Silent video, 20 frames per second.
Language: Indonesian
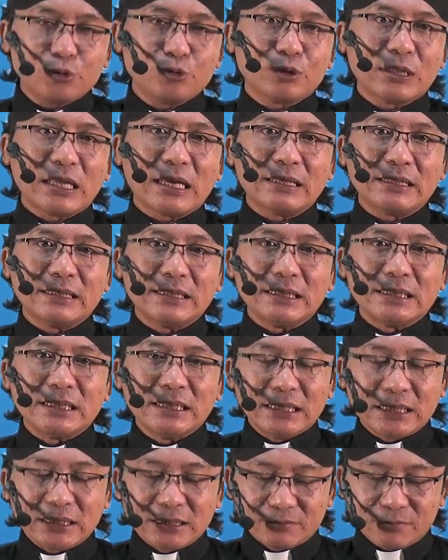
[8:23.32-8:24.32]
tadi
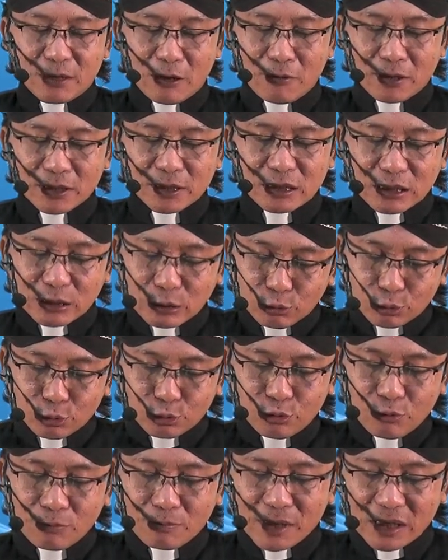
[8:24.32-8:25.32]
bahwa
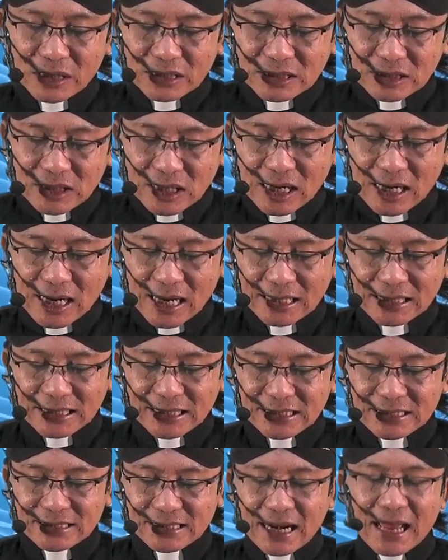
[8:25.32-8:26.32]
seluruh masyarakat
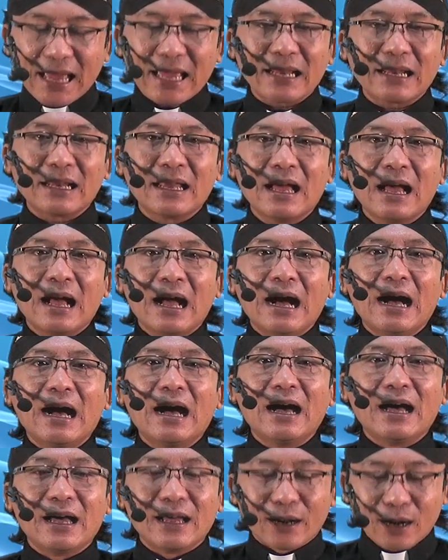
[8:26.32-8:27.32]
Israel
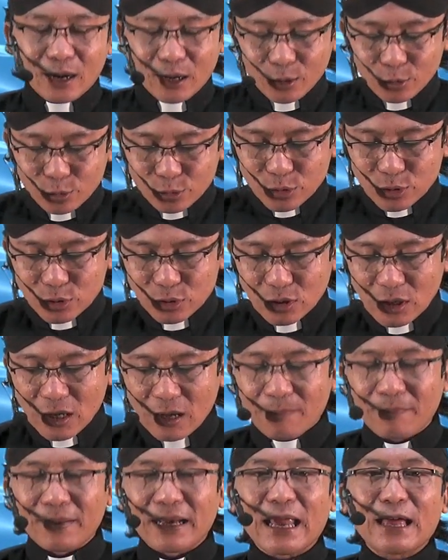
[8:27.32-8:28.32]
harus
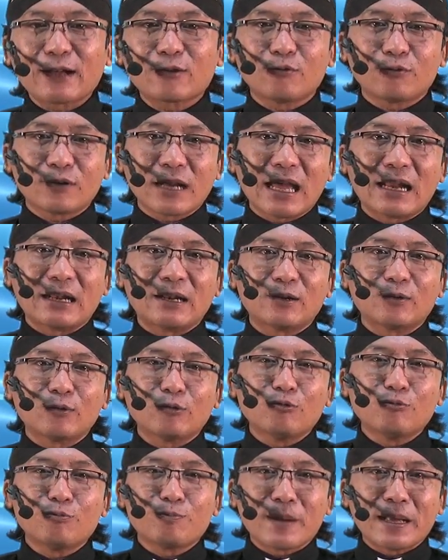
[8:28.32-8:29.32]
melakukan
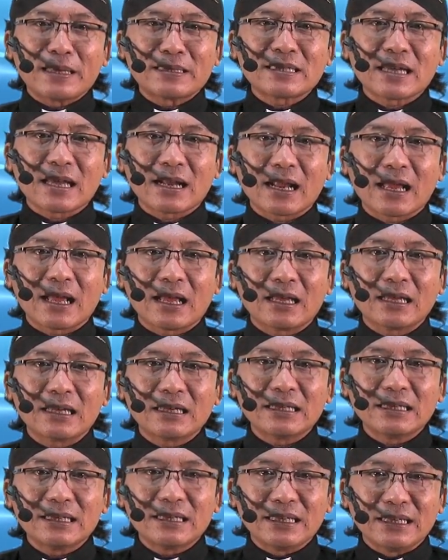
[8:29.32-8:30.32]
upacara
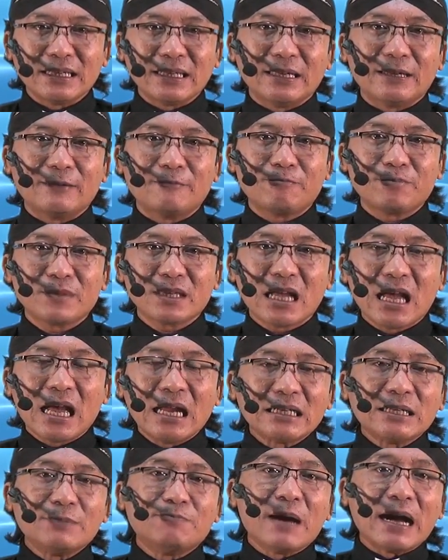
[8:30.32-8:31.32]
ini.
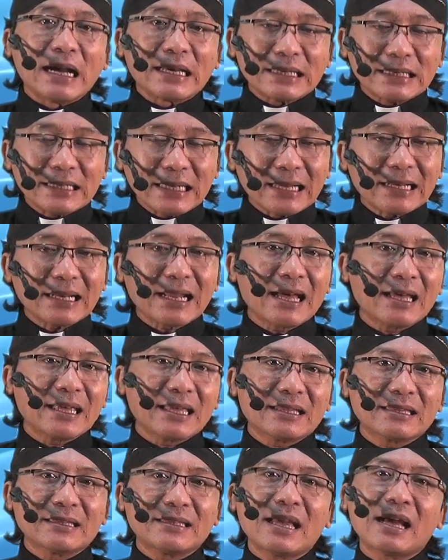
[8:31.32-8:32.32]
Di bagian
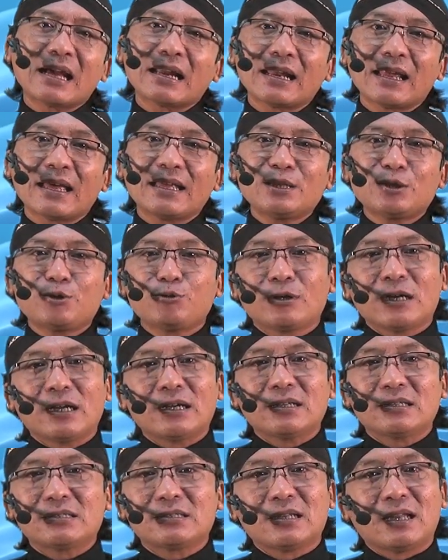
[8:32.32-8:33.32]
ayat yang lain juga
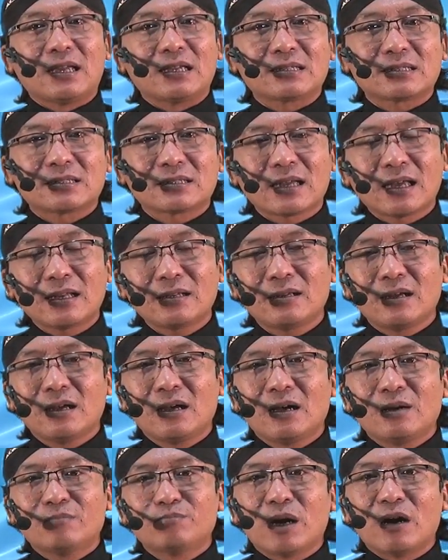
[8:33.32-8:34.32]
dijelaskan
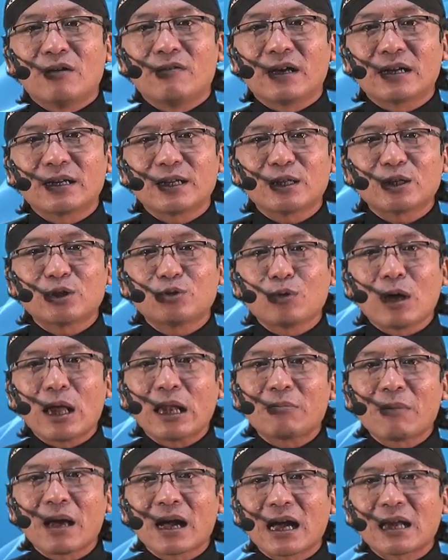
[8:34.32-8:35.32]
bahwa ritual
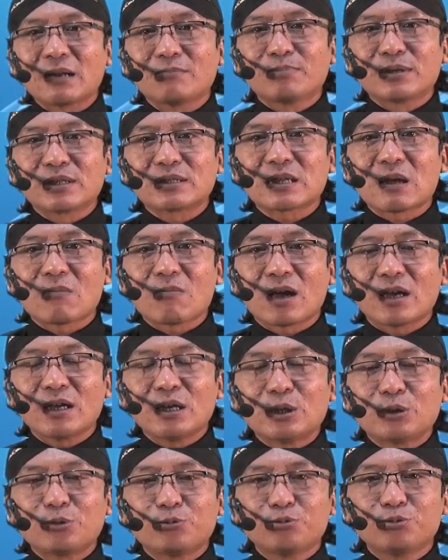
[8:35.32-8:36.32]
makan bersama
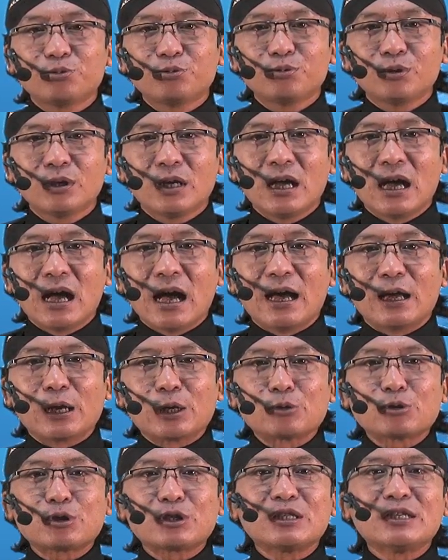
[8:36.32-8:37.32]
itu
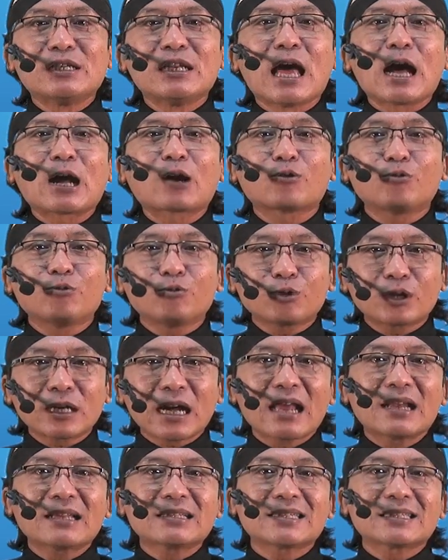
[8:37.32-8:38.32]
harus
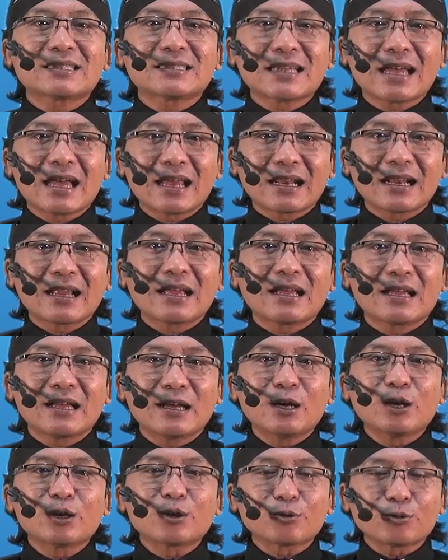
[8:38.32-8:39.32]
dilakukan secara
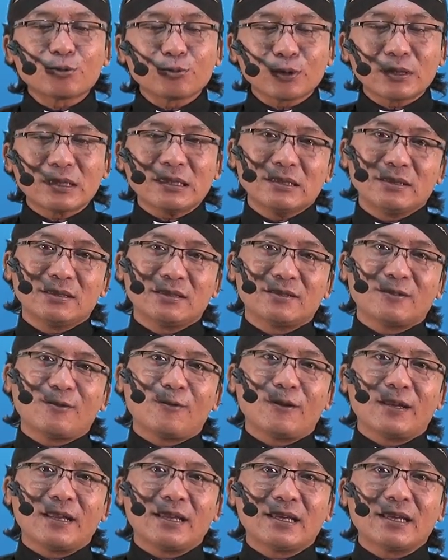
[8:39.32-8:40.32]
rutin
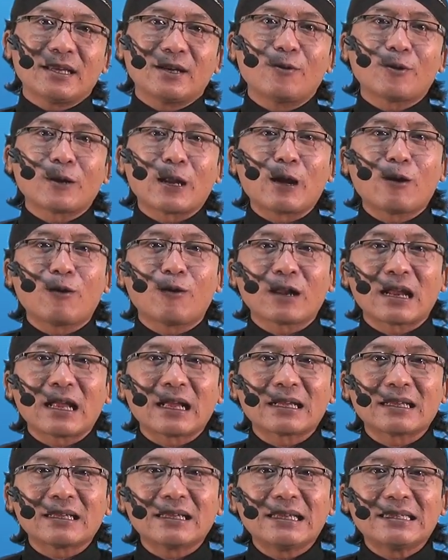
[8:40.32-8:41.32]
oleh
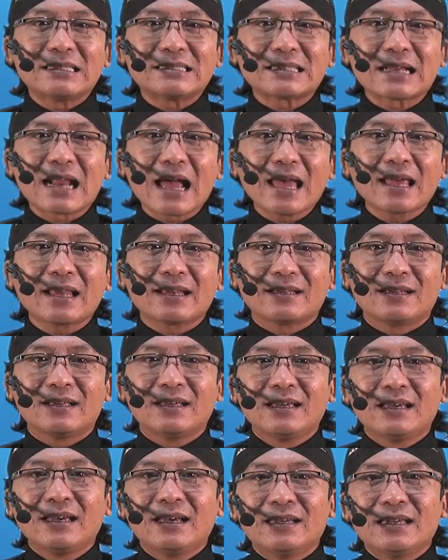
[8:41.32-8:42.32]
orang-orang Israel
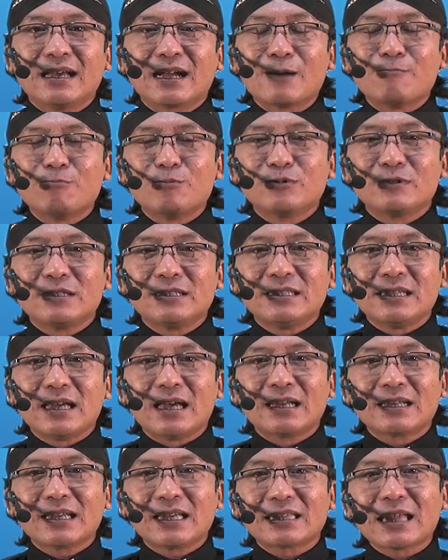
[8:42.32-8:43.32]
yang
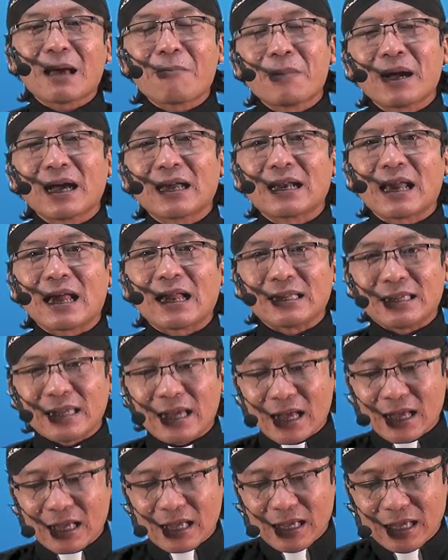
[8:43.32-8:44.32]
kemudian kita
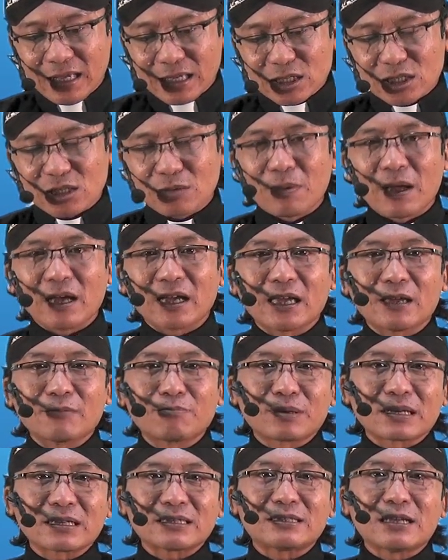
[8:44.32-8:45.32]
mengenalnya sebagai
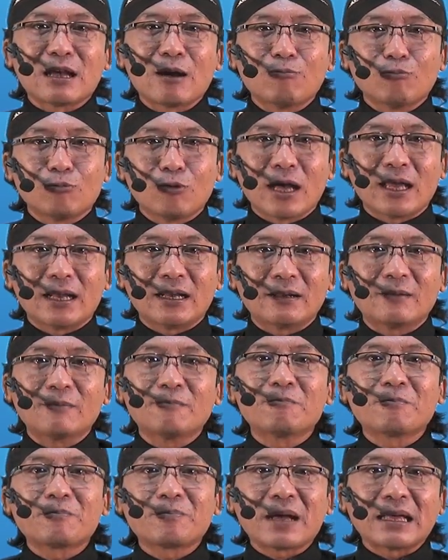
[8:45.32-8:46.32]
perjamuan
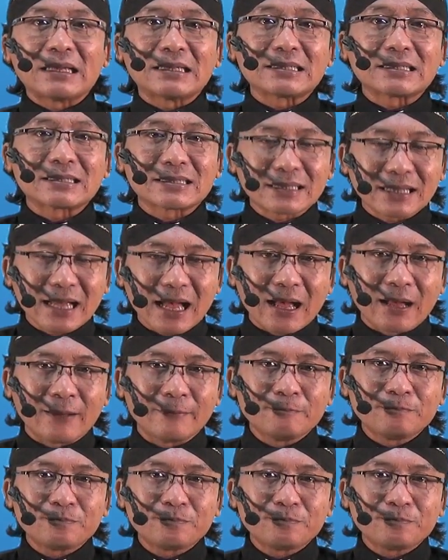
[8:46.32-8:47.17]
Paskah.